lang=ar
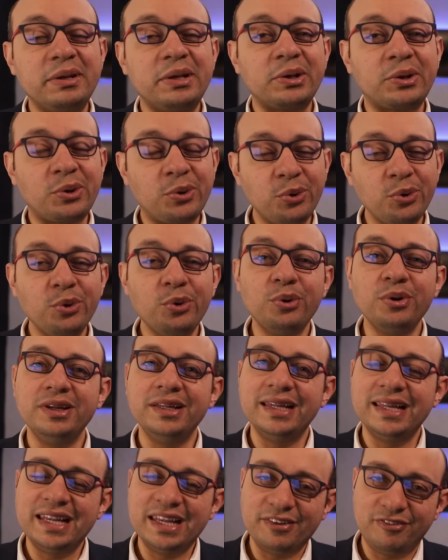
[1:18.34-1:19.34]
من
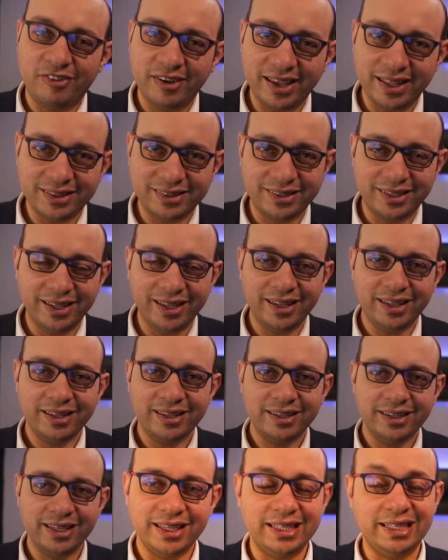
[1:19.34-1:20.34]
كل اللي فات ده
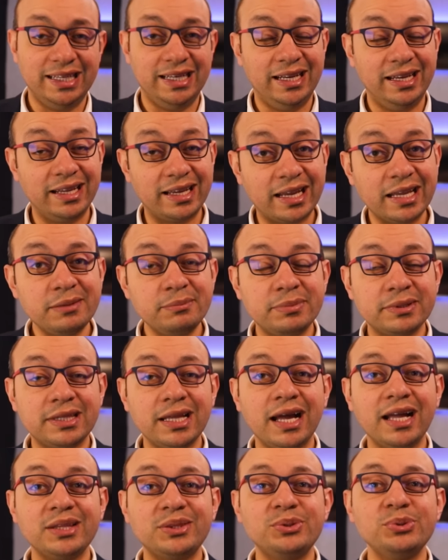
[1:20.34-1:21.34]
ان العلاجات
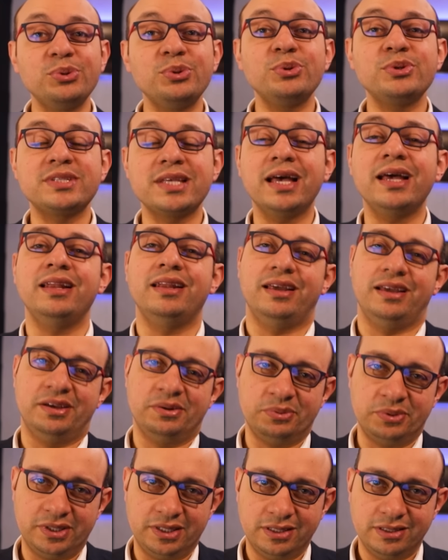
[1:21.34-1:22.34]
بتاعته سهله
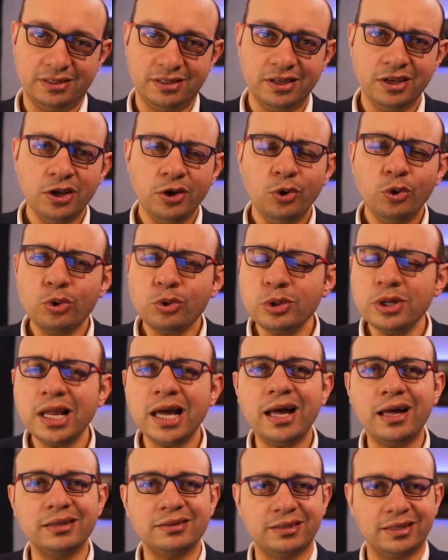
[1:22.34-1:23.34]
قوي
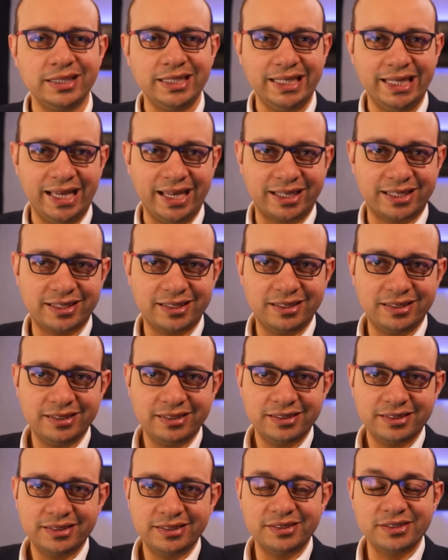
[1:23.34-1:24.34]
وكلها عن طريق الاكل
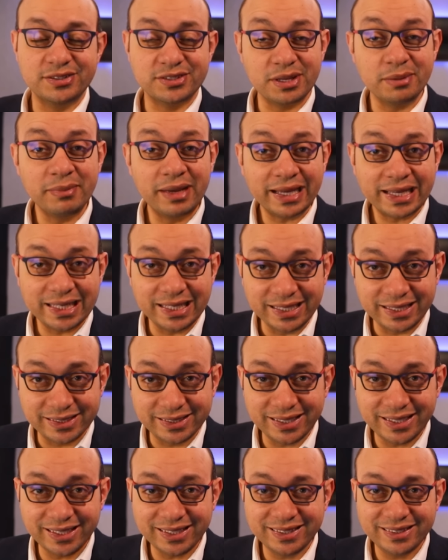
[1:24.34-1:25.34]
نظام اكل
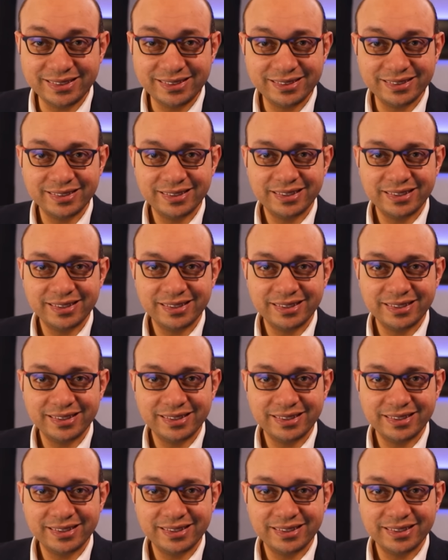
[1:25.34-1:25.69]
جديد